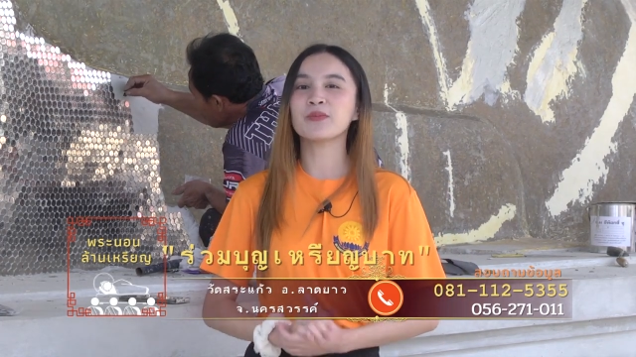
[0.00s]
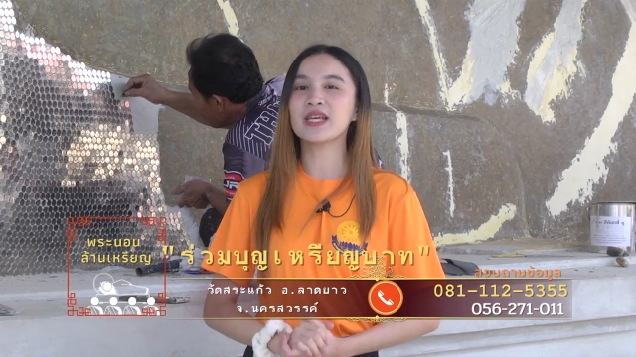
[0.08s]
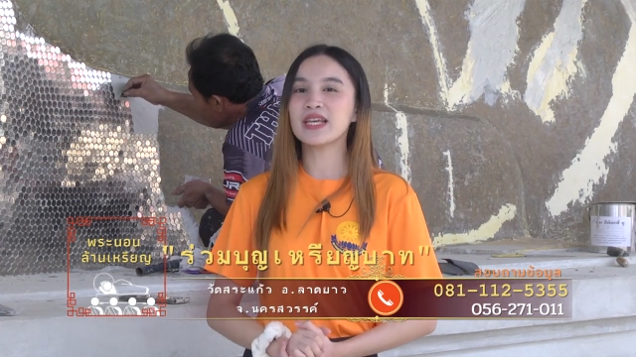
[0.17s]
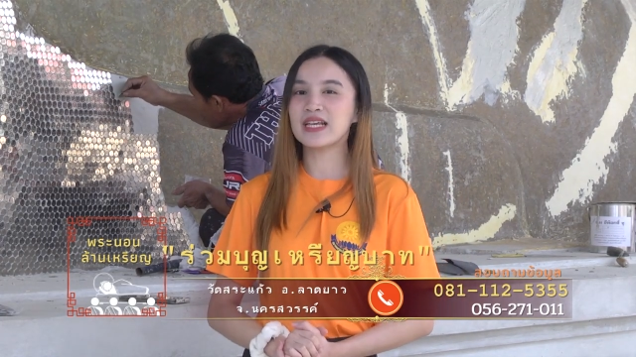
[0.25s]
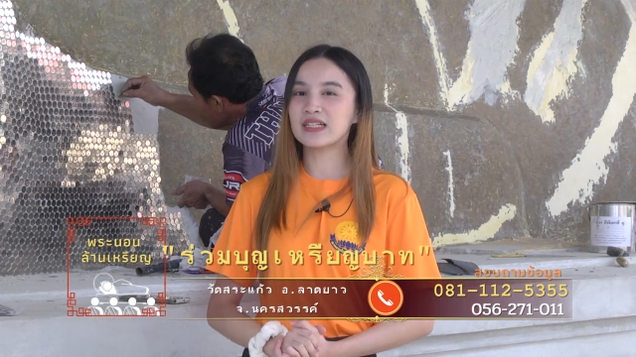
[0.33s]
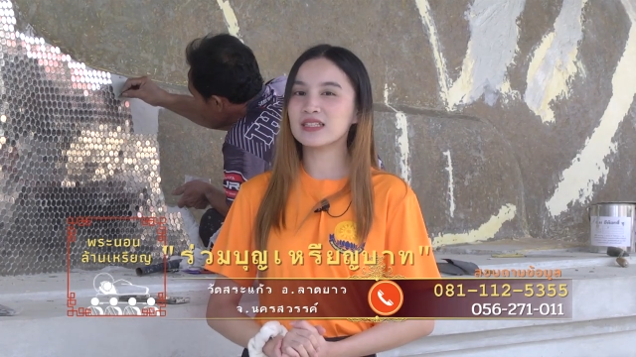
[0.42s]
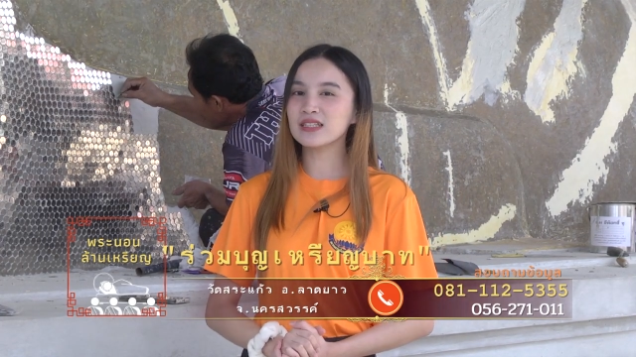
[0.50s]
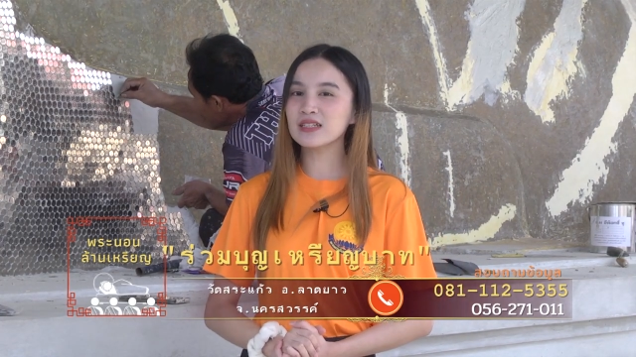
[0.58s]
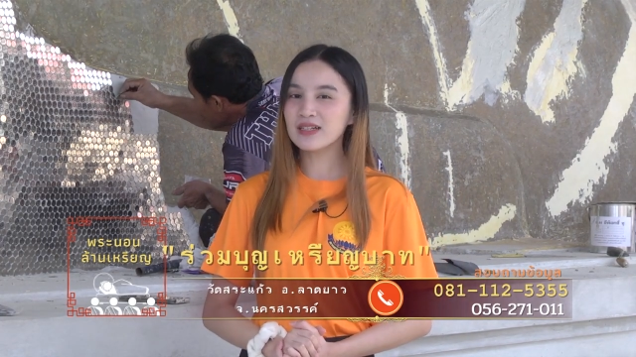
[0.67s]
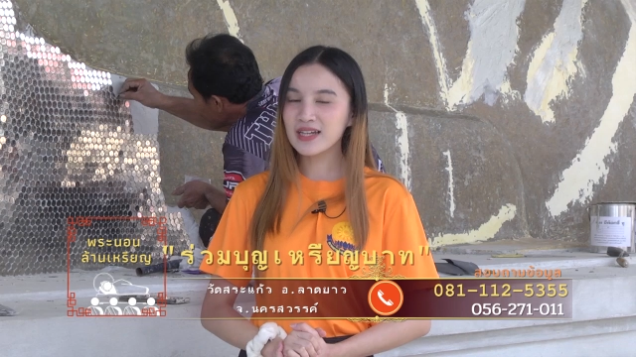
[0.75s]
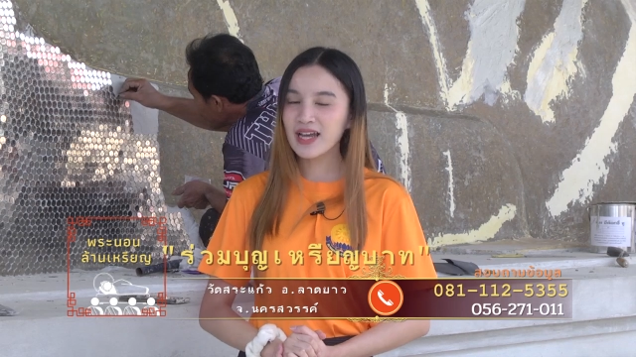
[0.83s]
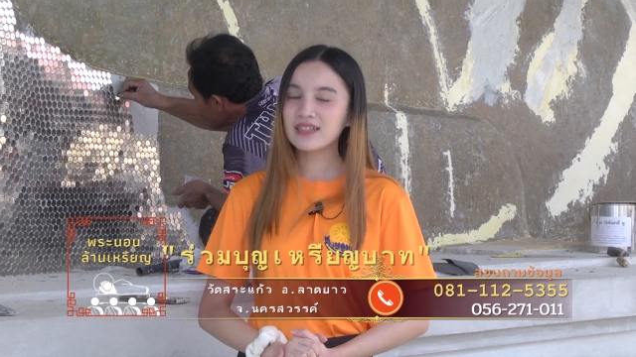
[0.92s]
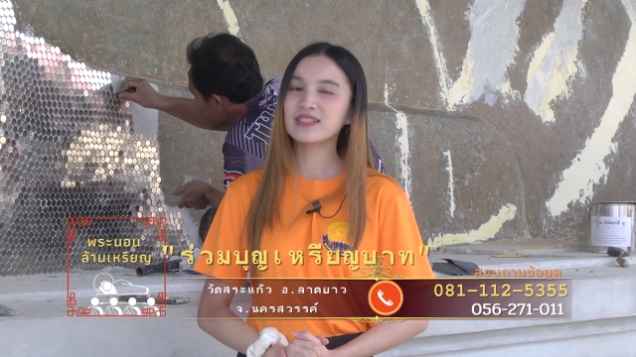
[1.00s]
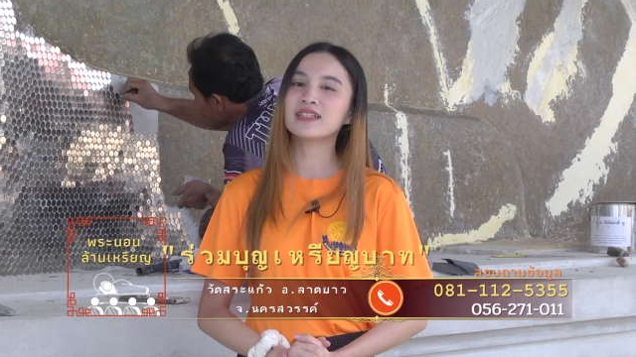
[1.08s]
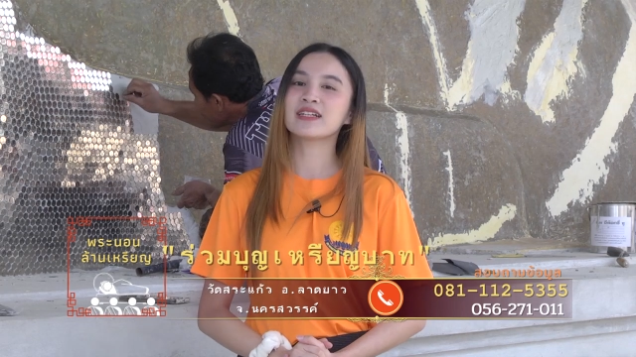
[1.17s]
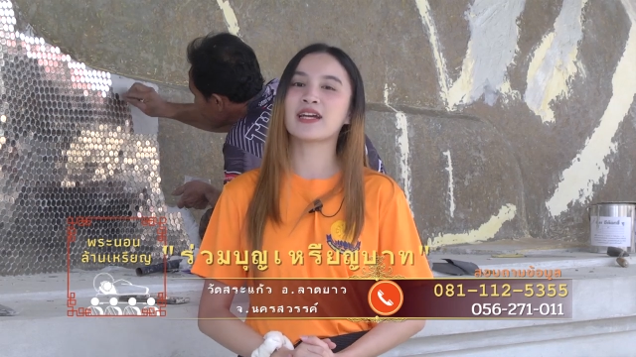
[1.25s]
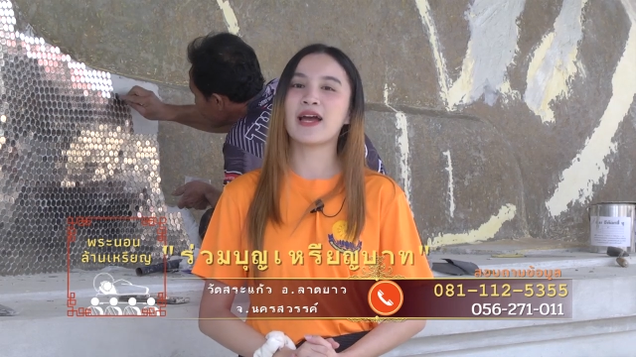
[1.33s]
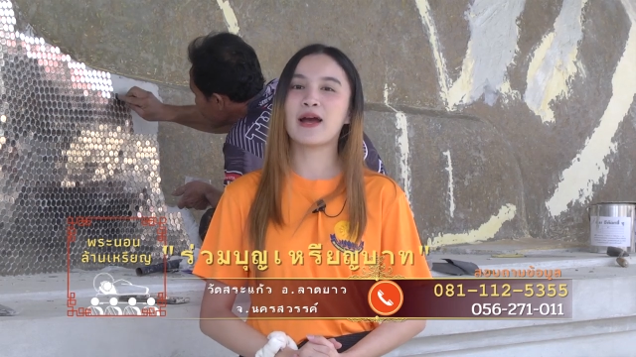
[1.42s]
มีอีกชื่อเรียกหนึ่
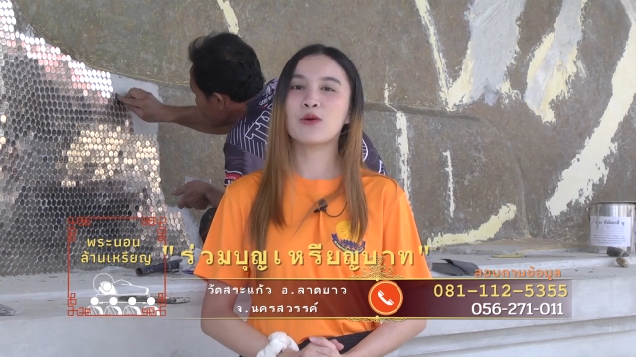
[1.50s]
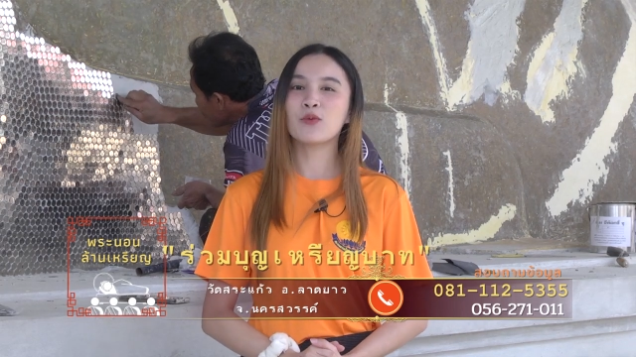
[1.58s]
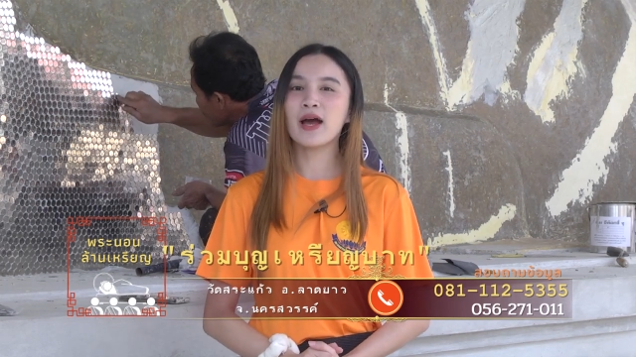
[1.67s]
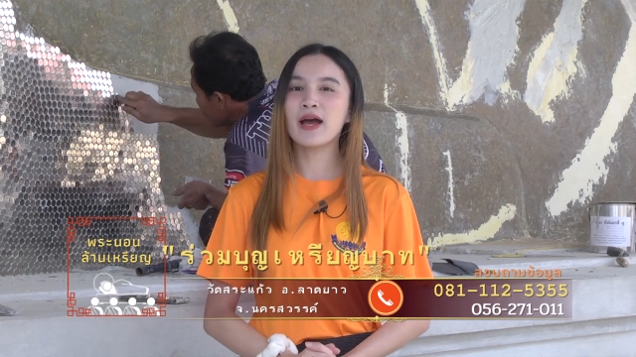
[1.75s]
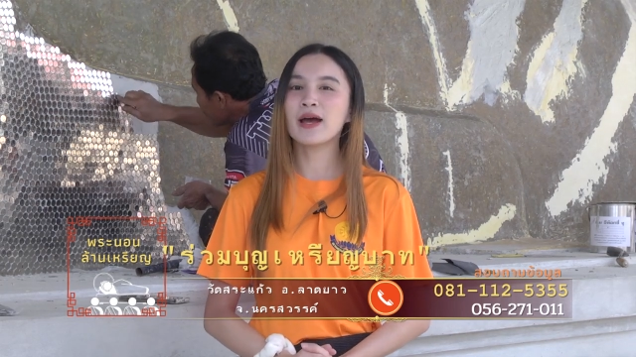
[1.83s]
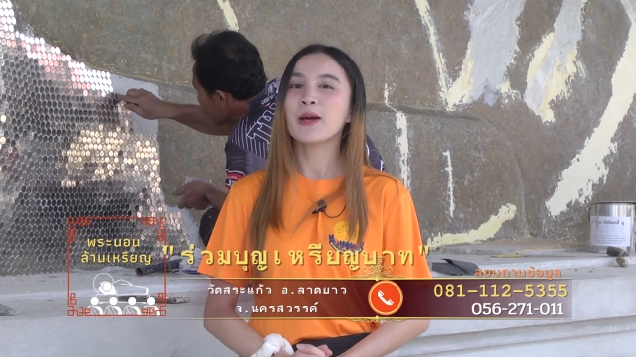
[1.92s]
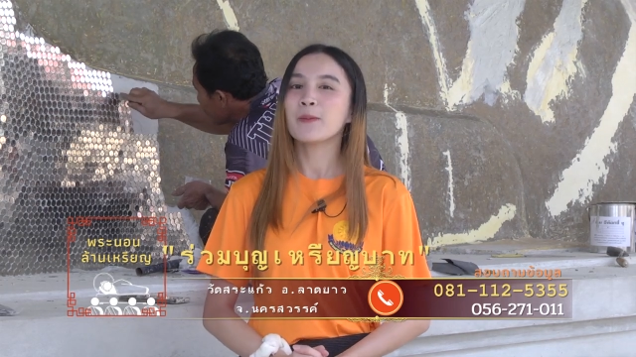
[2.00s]
งนะคะว่า